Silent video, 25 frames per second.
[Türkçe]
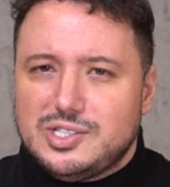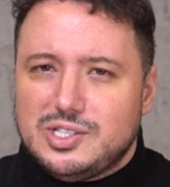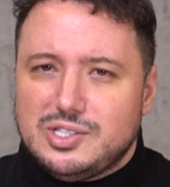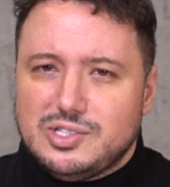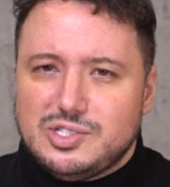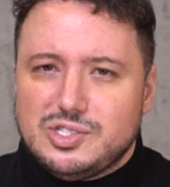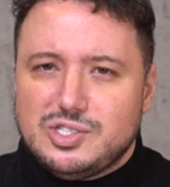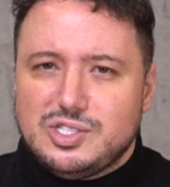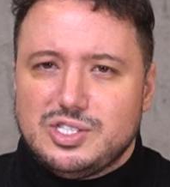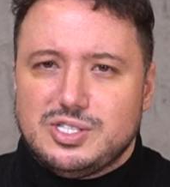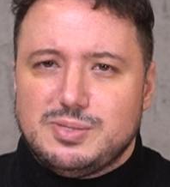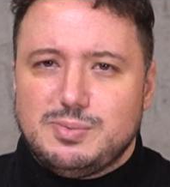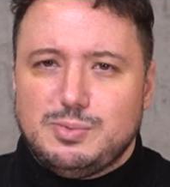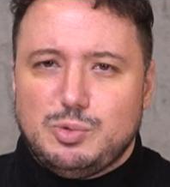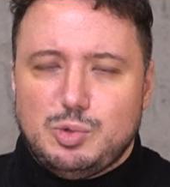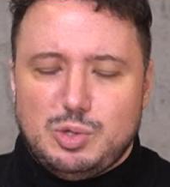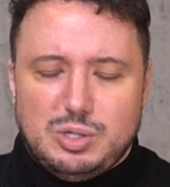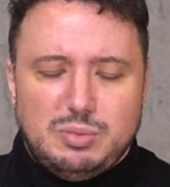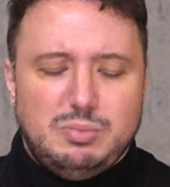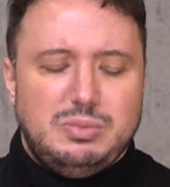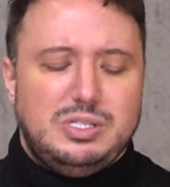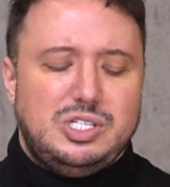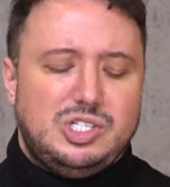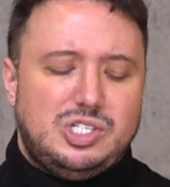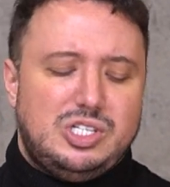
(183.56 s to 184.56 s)
çalıştığınız bir
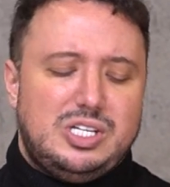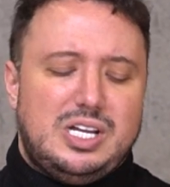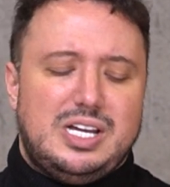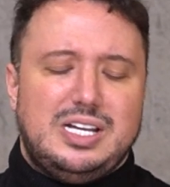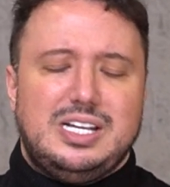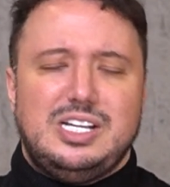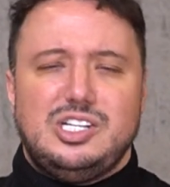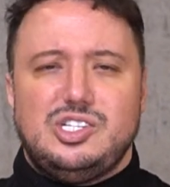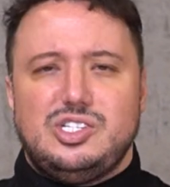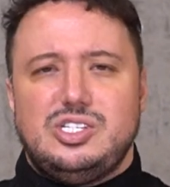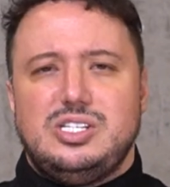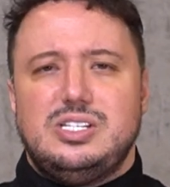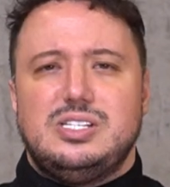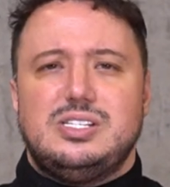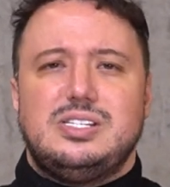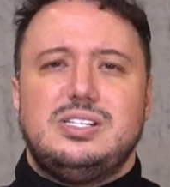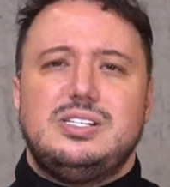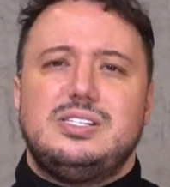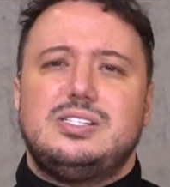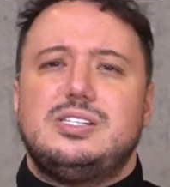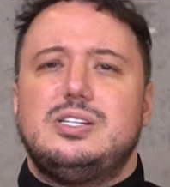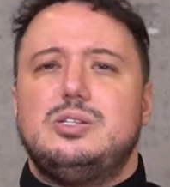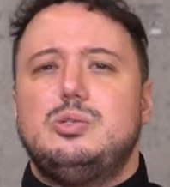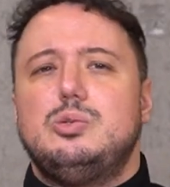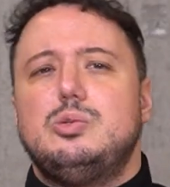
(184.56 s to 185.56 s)
dönemin içinden geçtiğinizi
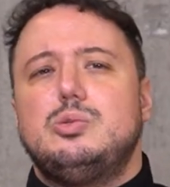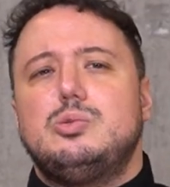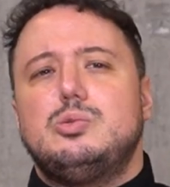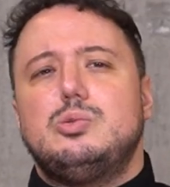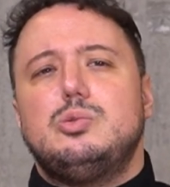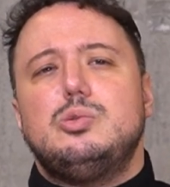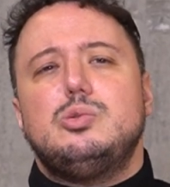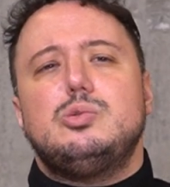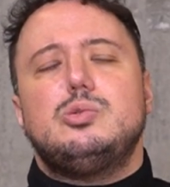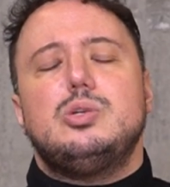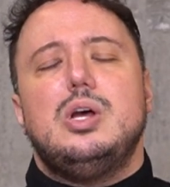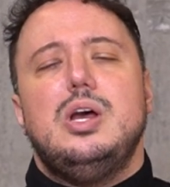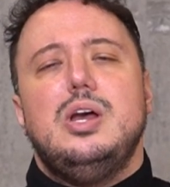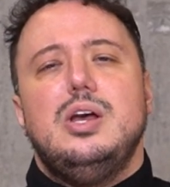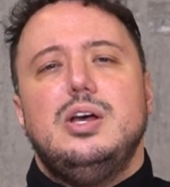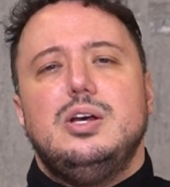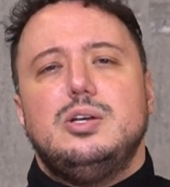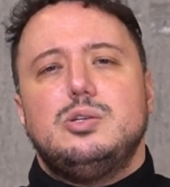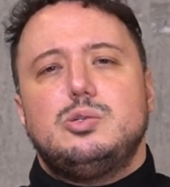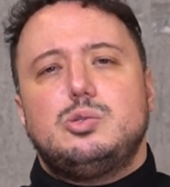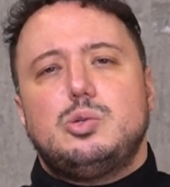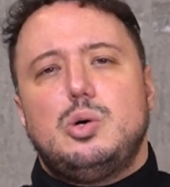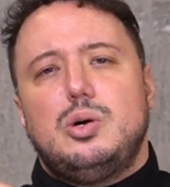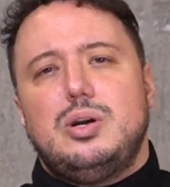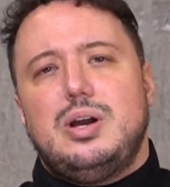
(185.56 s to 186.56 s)
hissediyorsunuz.
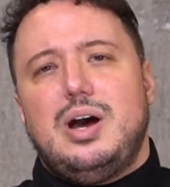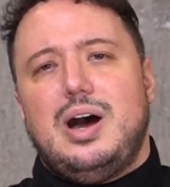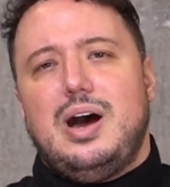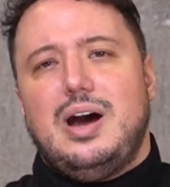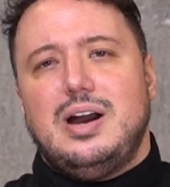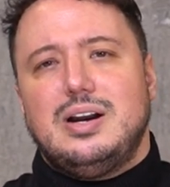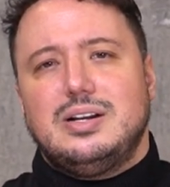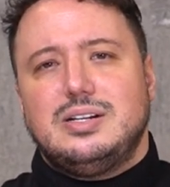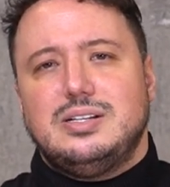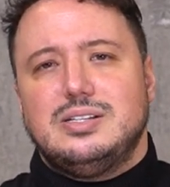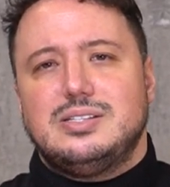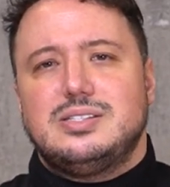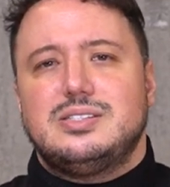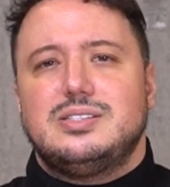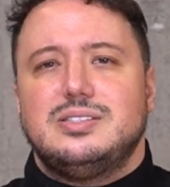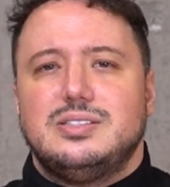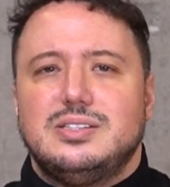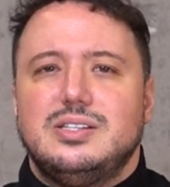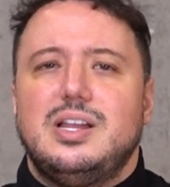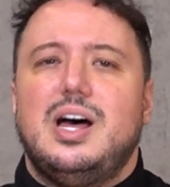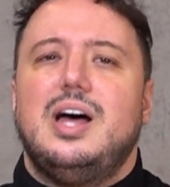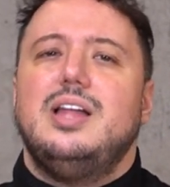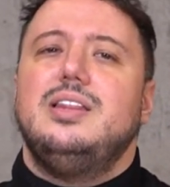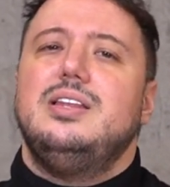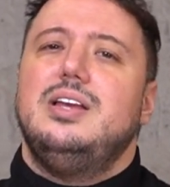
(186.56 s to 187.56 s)
Sonra
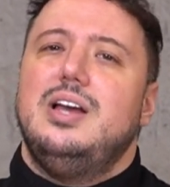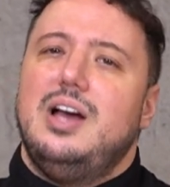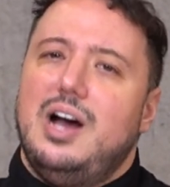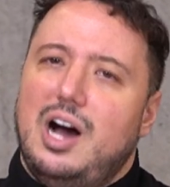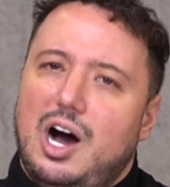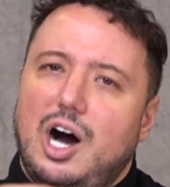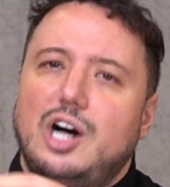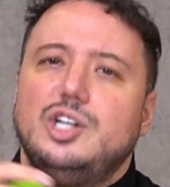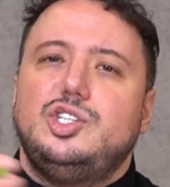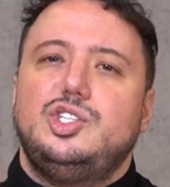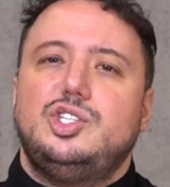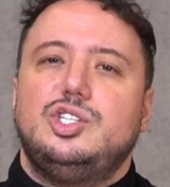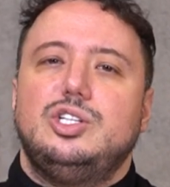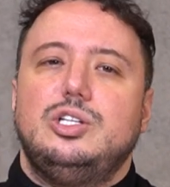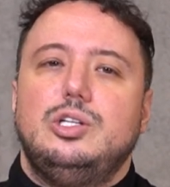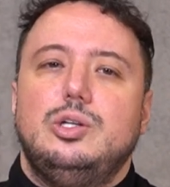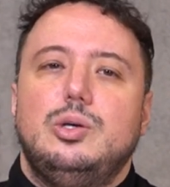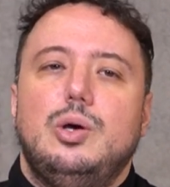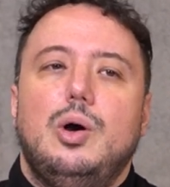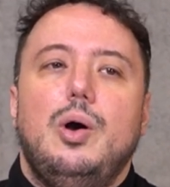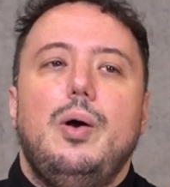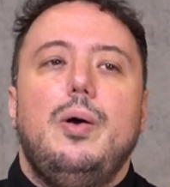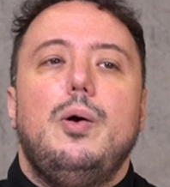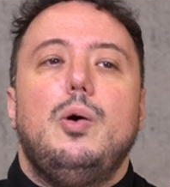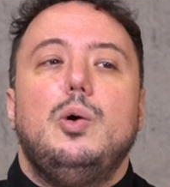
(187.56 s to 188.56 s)
arkasından
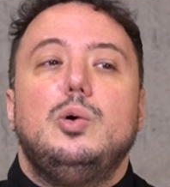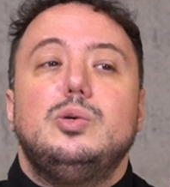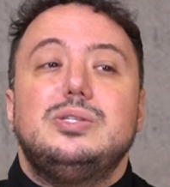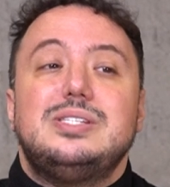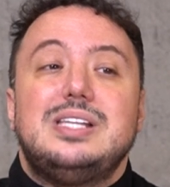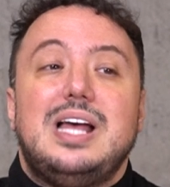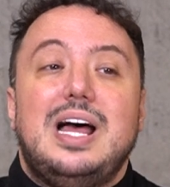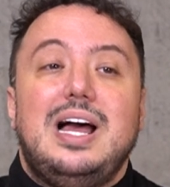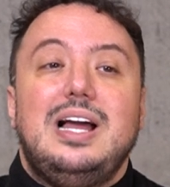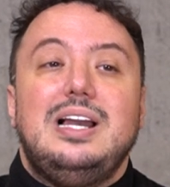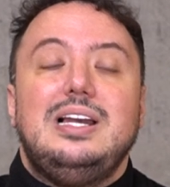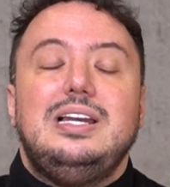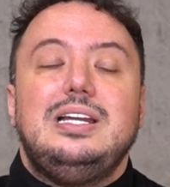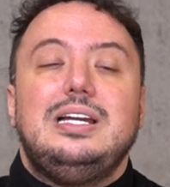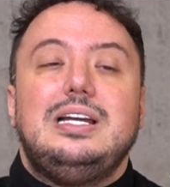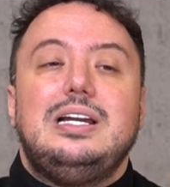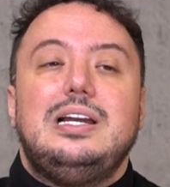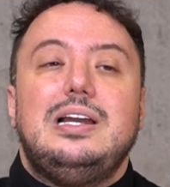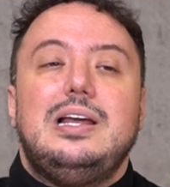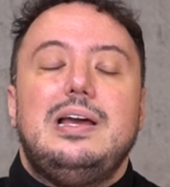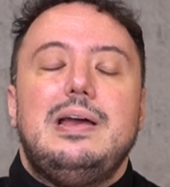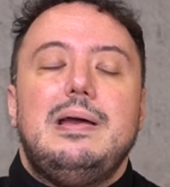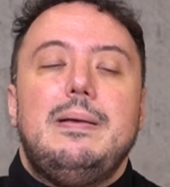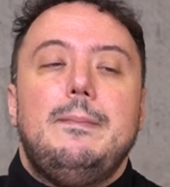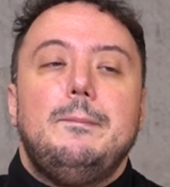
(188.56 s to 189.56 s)
açılıyor.
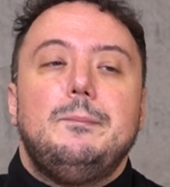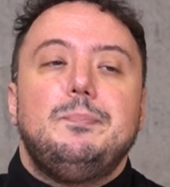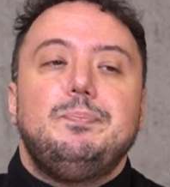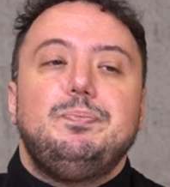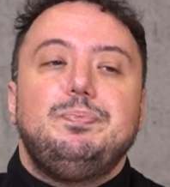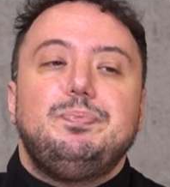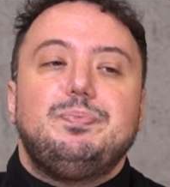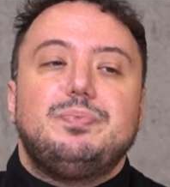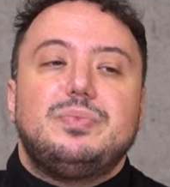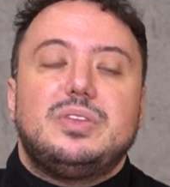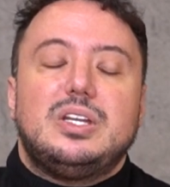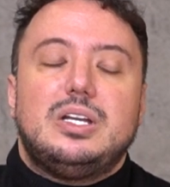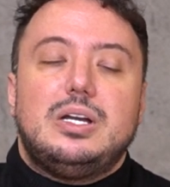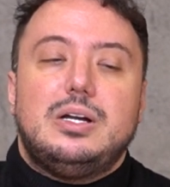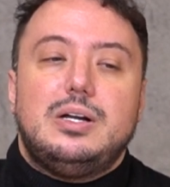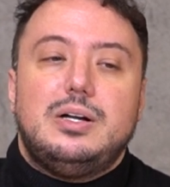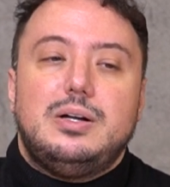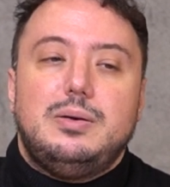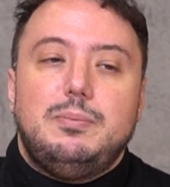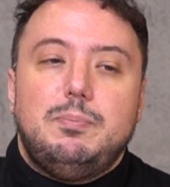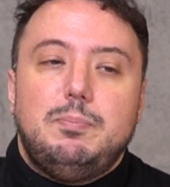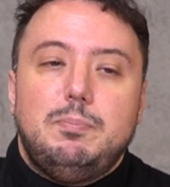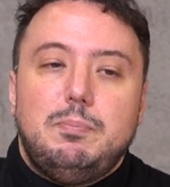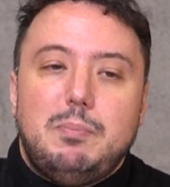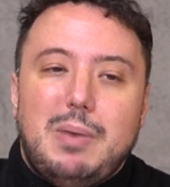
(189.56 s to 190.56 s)
Özellikle
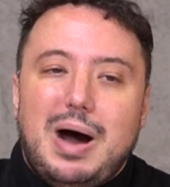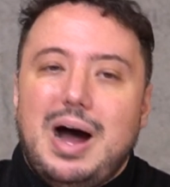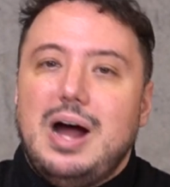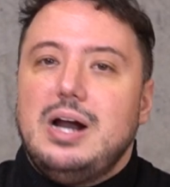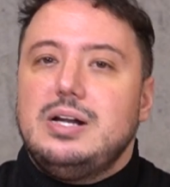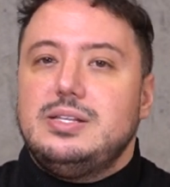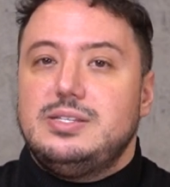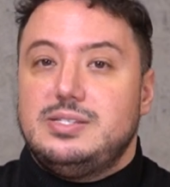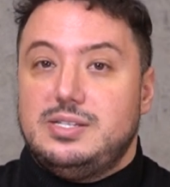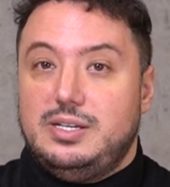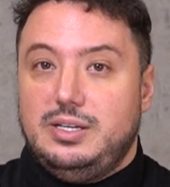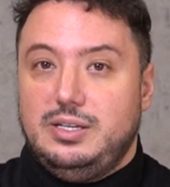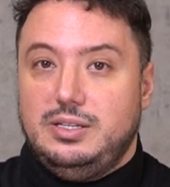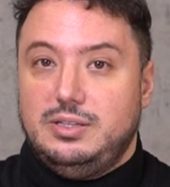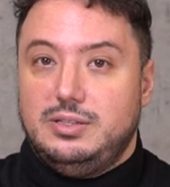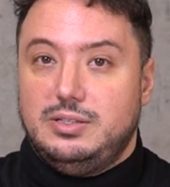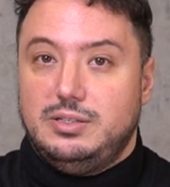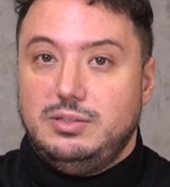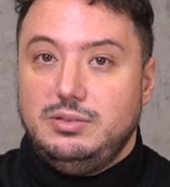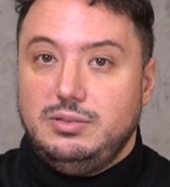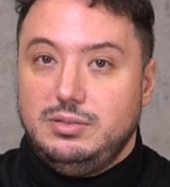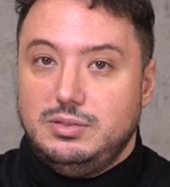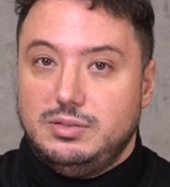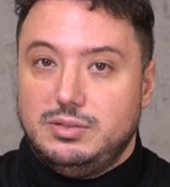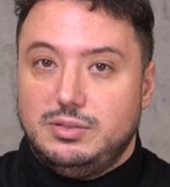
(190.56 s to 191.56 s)
Mart
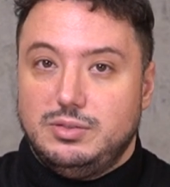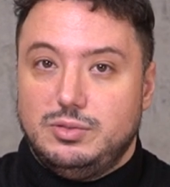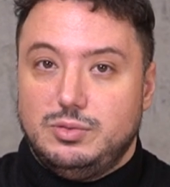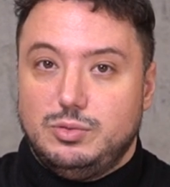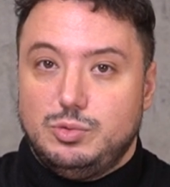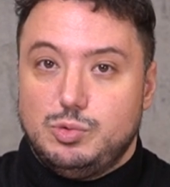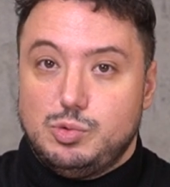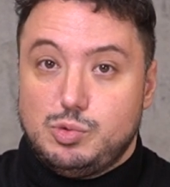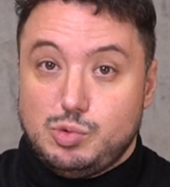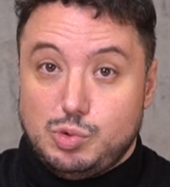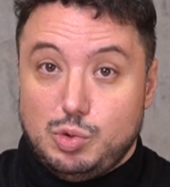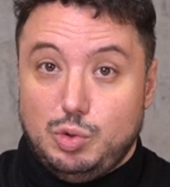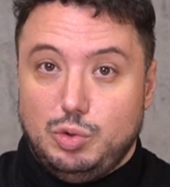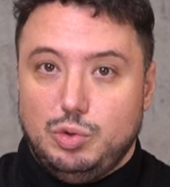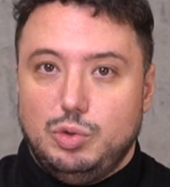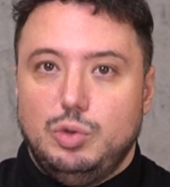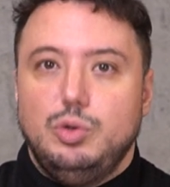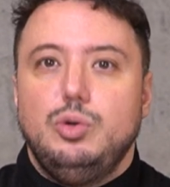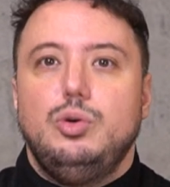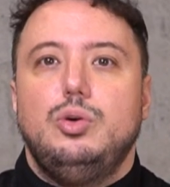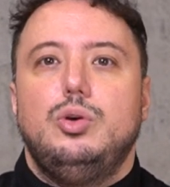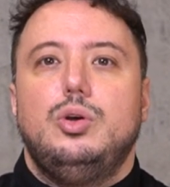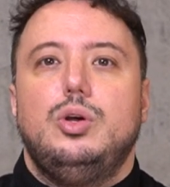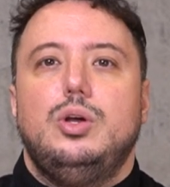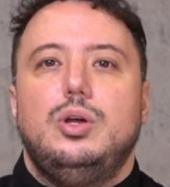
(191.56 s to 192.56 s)
ayının
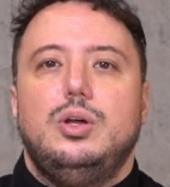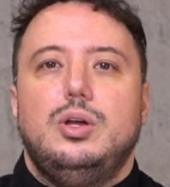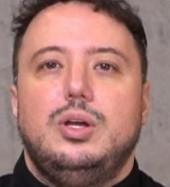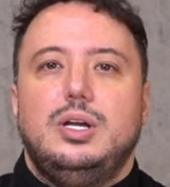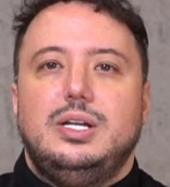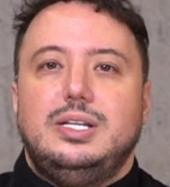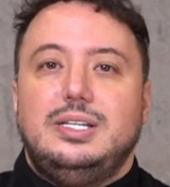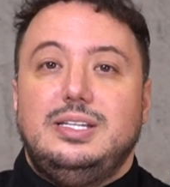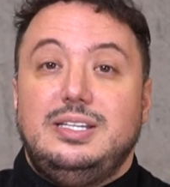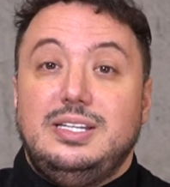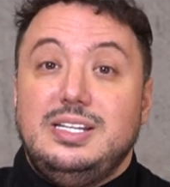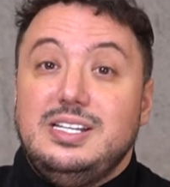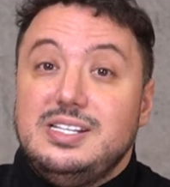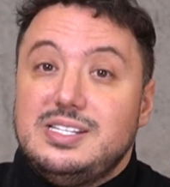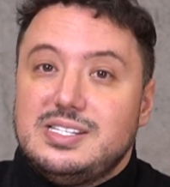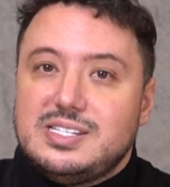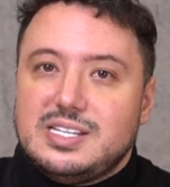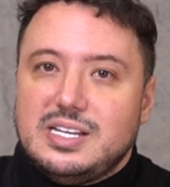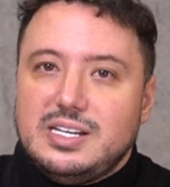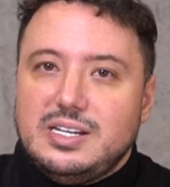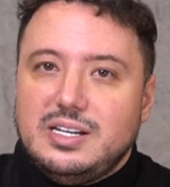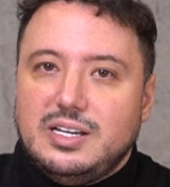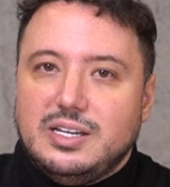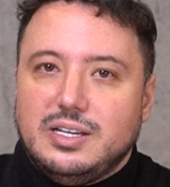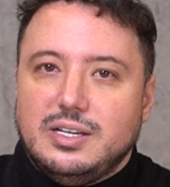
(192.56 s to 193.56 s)
sonu,
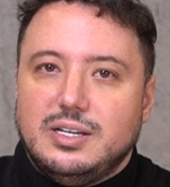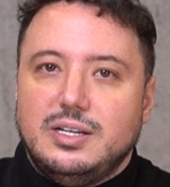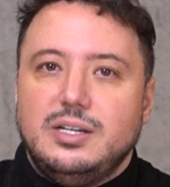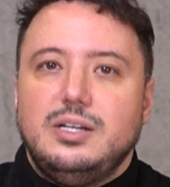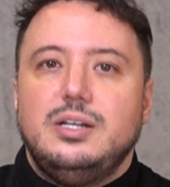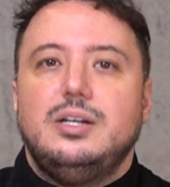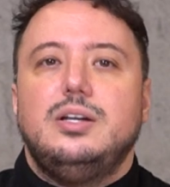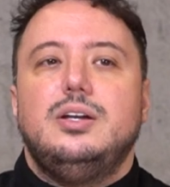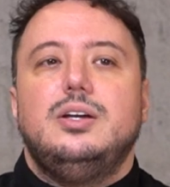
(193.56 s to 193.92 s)
Nisan ayı